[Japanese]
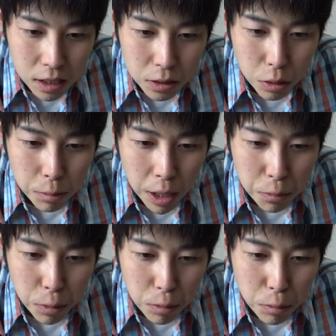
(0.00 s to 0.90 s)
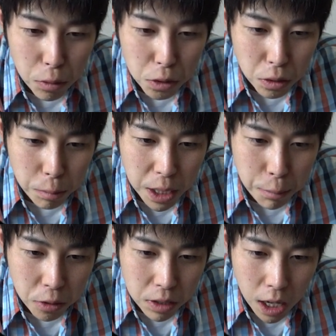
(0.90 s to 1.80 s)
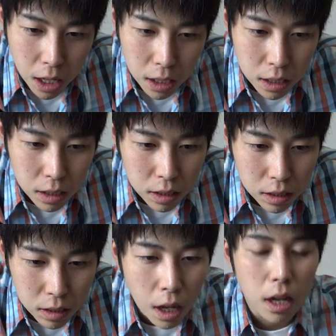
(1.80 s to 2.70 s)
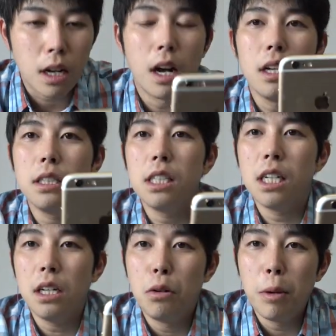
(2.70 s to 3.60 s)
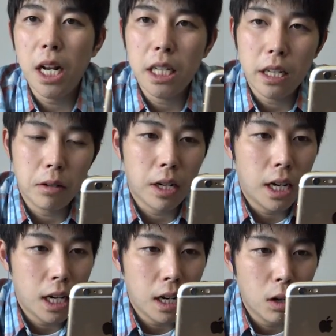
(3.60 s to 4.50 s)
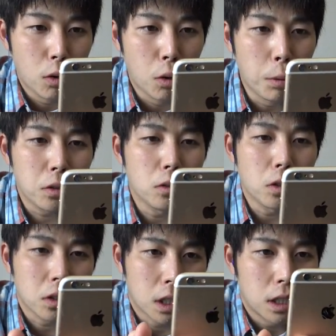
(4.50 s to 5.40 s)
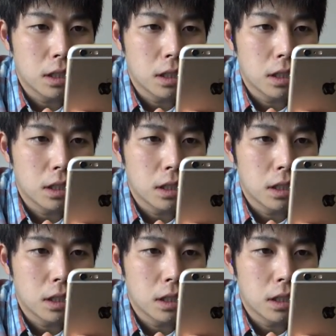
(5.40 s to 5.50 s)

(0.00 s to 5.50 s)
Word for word: ちょっと今のももうちょっと見てみようか漢字が読めないんだよなロボット族